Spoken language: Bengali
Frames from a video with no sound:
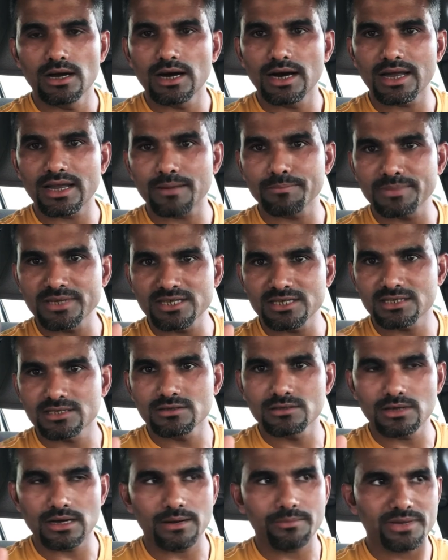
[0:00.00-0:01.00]
আর আপনি
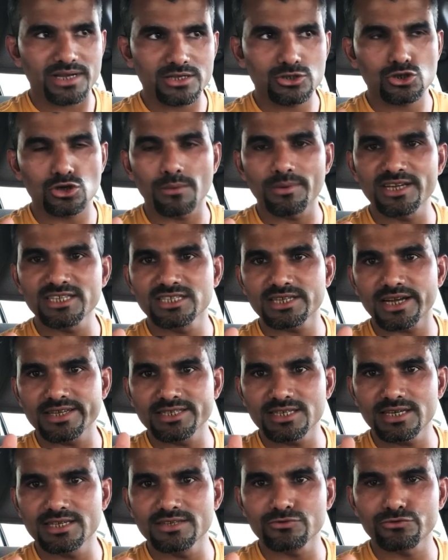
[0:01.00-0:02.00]
আমরা সবাই চাই
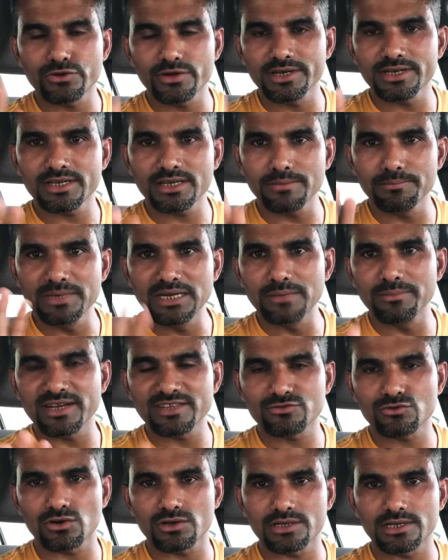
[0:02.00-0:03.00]
যে ইনসুলিনকে মিনিমাইজ
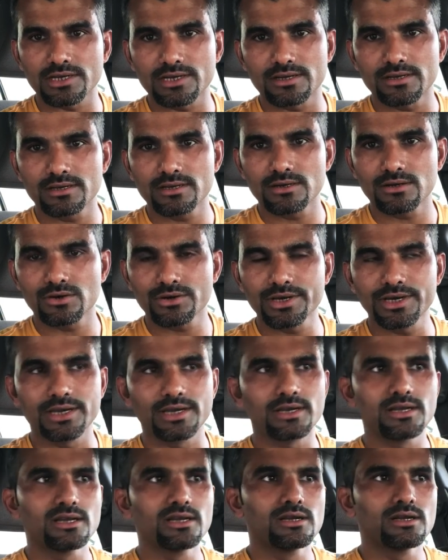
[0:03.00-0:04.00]
করতে ওকে
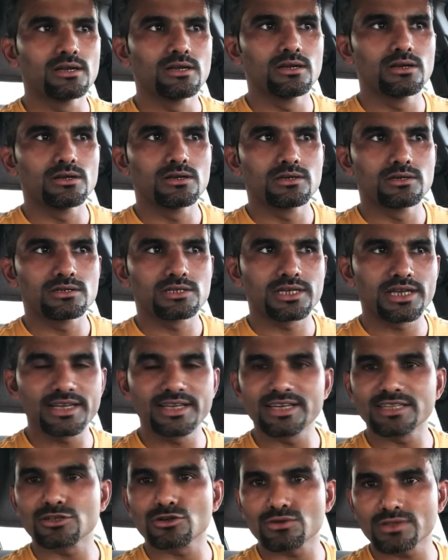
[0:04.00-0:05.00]
সেই
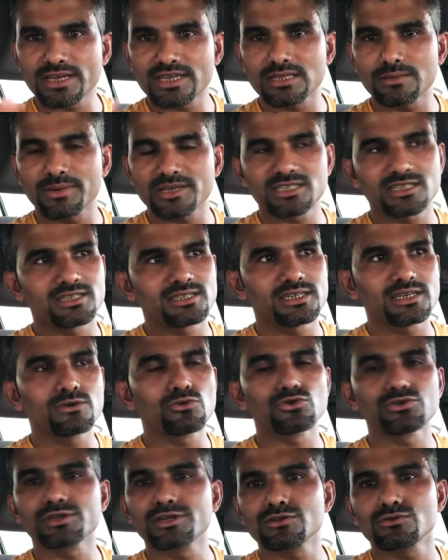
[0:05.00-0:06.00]
ক্ষেত্রেও দেখতে পাচ্ছেন যে
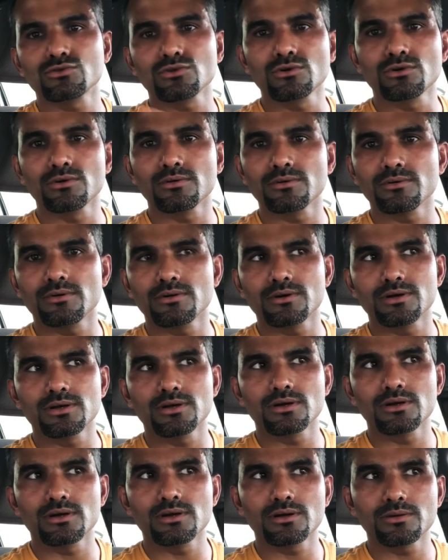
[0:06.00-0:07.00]
অতিরিক্ত
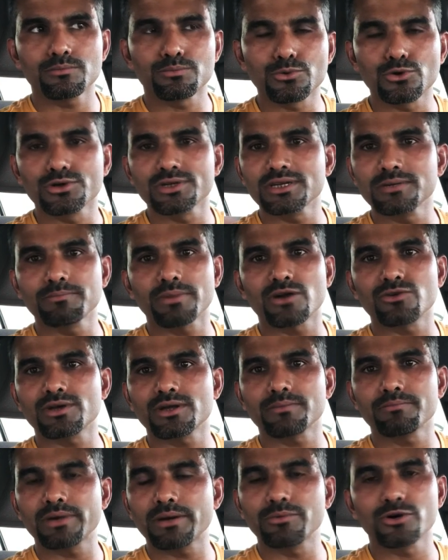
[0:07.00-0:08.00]
প্রোটিন পাউডার
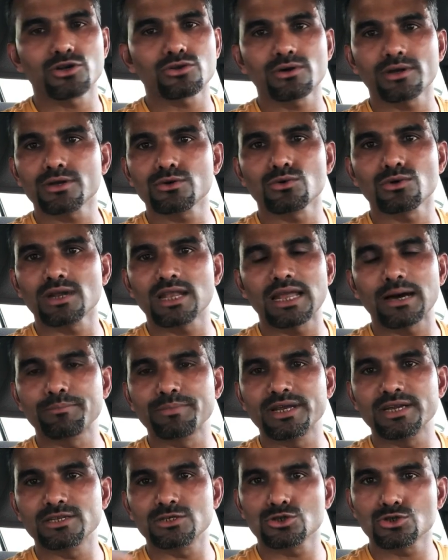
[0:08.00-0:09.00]
ব্যবহার করে কোনো লাভ
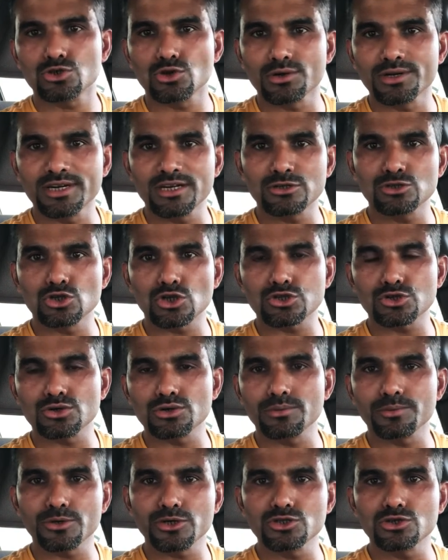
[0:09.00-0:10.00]
নাই শরীরের যতটুকু
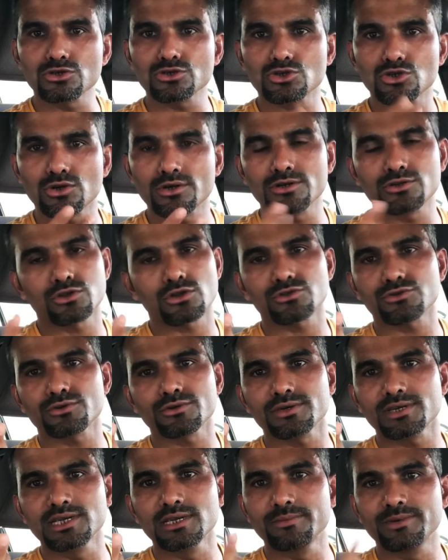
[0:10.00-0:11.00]
প্রয়োজন শরীর
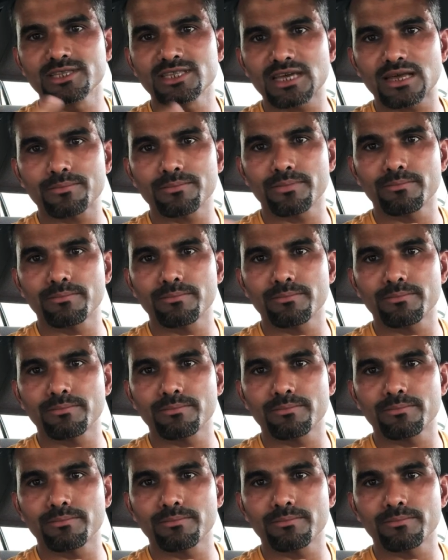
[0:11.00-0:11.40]
ততটুকু নেবে তার